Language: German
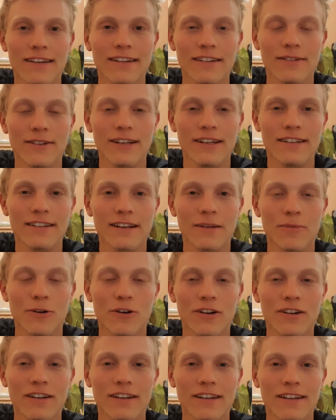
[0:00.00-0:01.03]
deswegen ist am
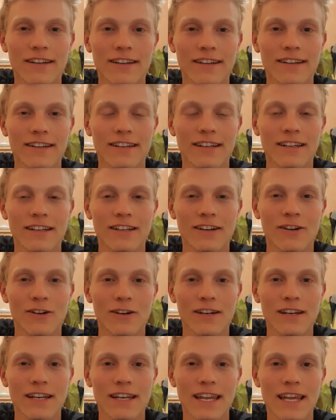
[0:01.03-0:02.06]
Morgen nicht richtig
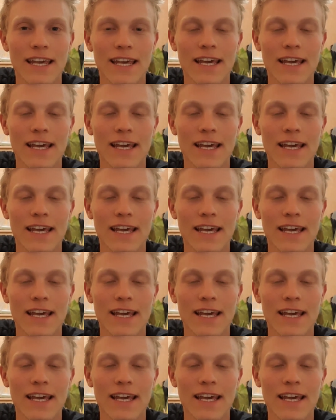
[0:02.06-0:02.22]
getrocknet.